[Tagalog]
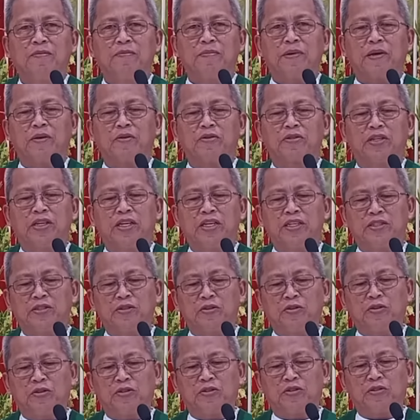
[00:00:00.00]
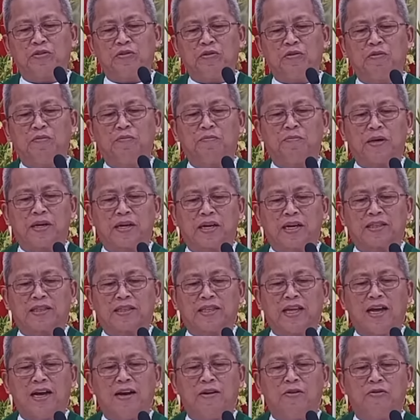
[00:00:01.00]
pero si Jesus
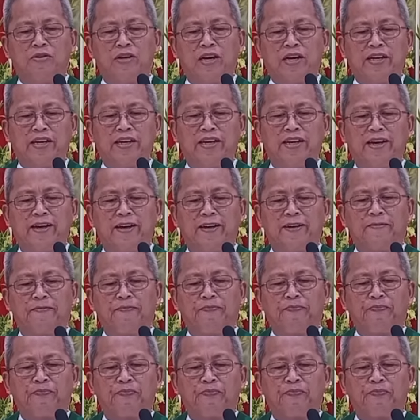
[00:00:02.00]
pagkatao na niya